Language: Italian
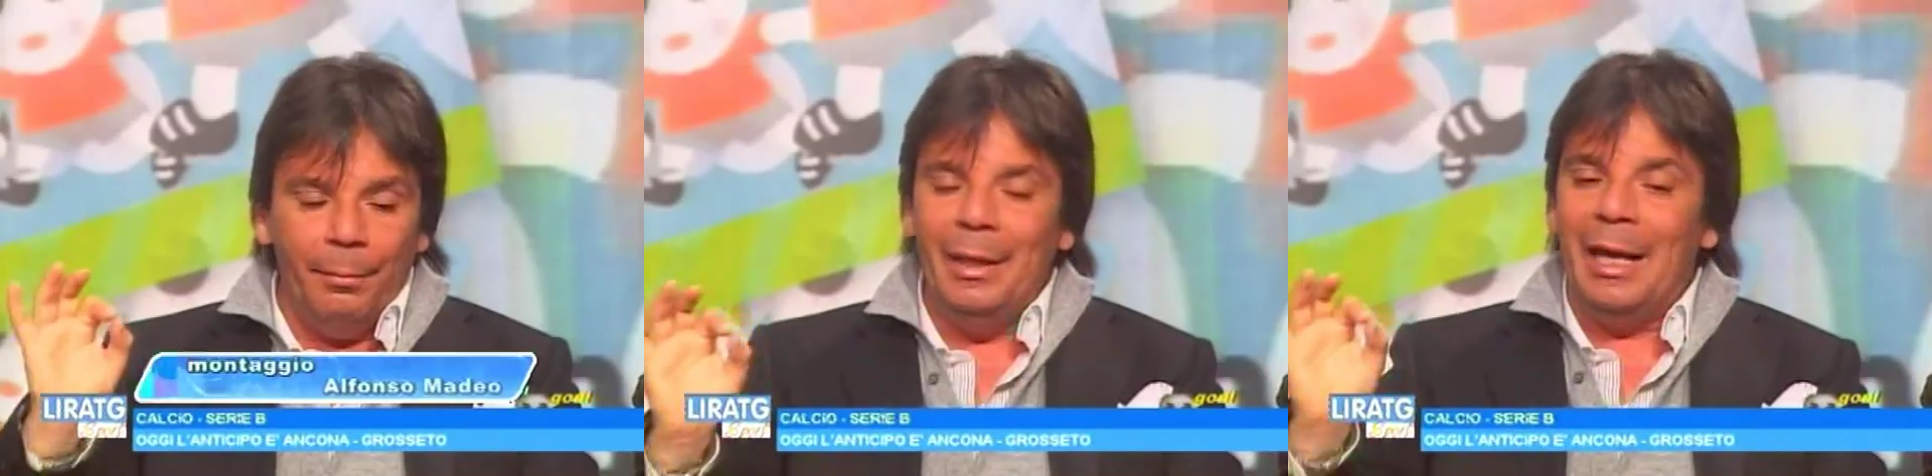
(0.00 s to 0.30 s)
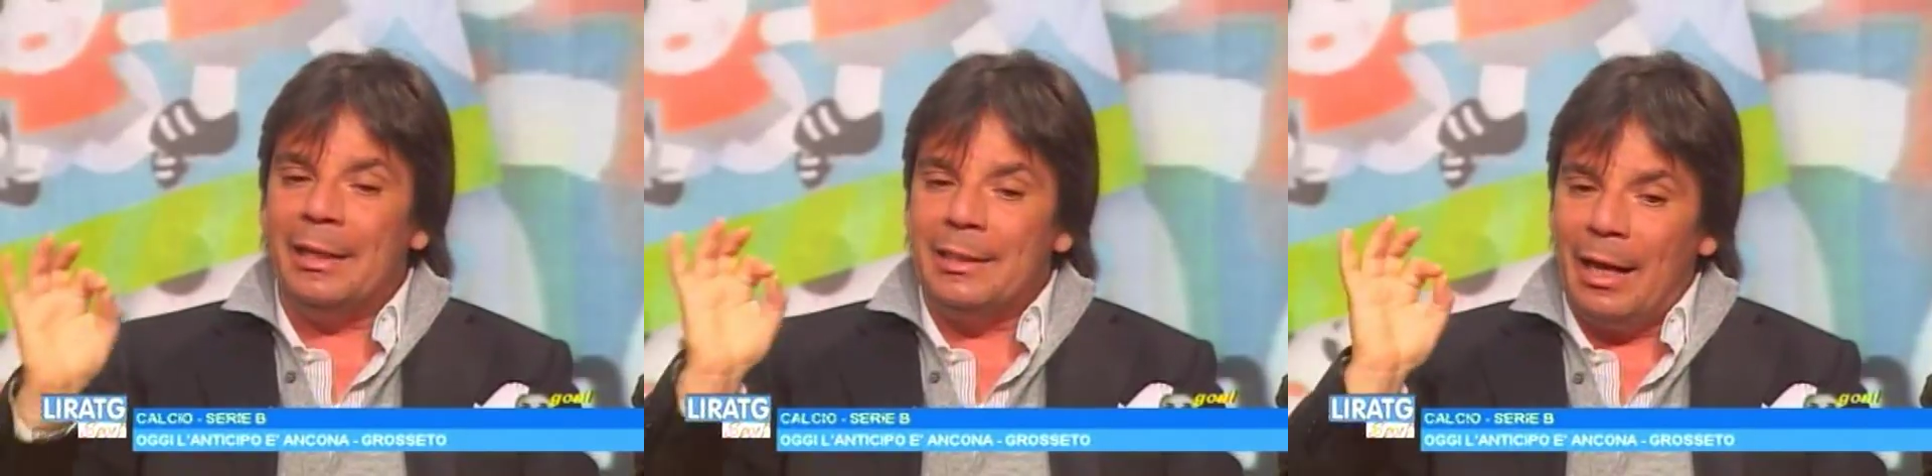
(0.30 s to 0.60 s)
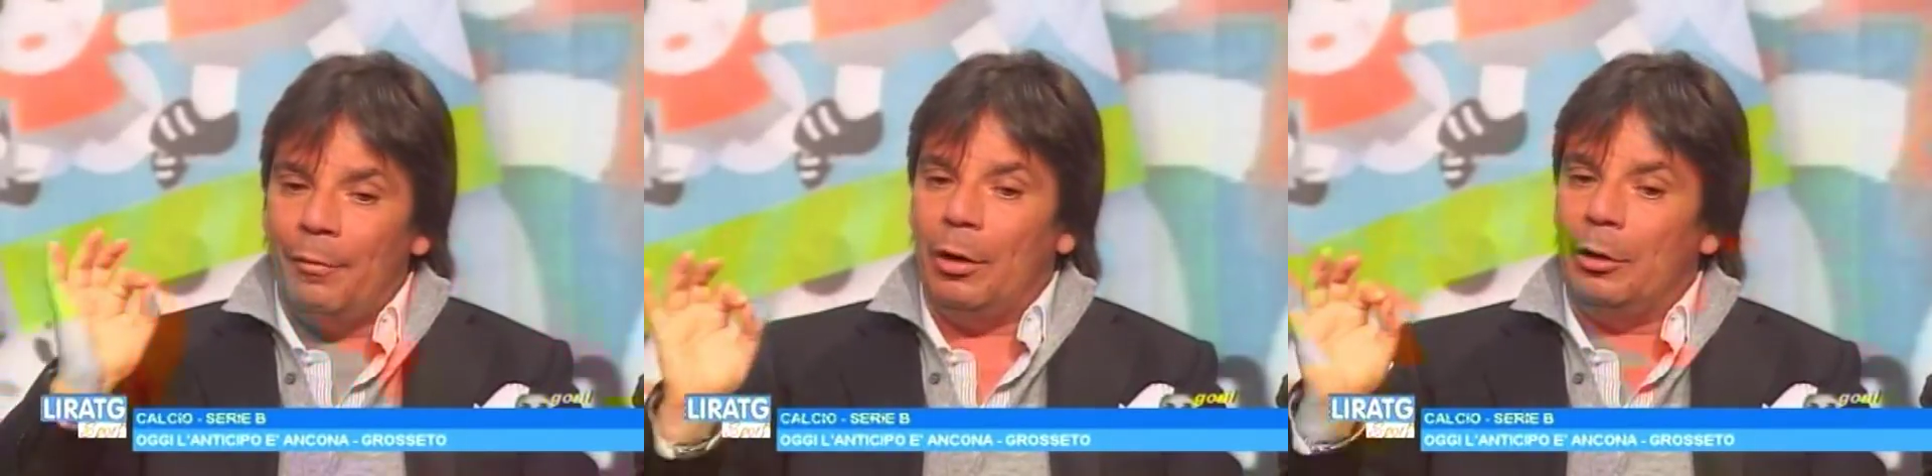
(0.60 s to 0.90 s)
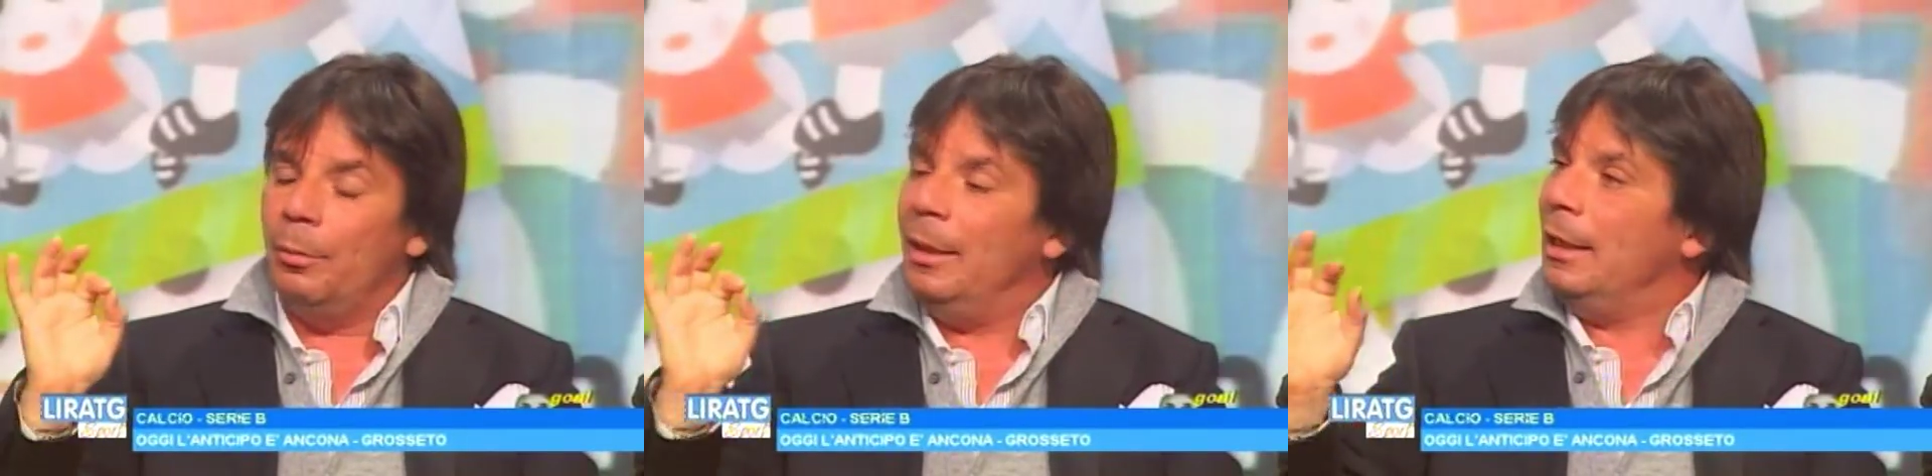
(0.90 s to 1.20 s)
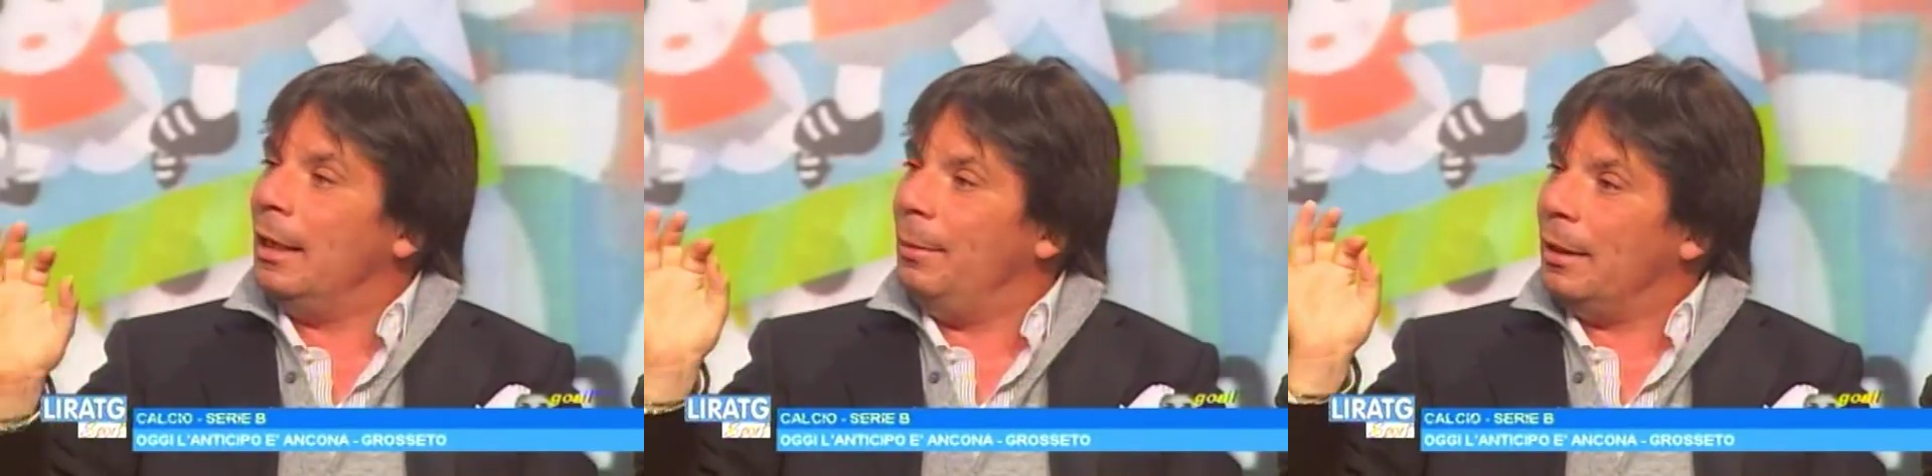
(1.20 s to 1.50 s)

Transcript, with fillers: mi alzavo la domenica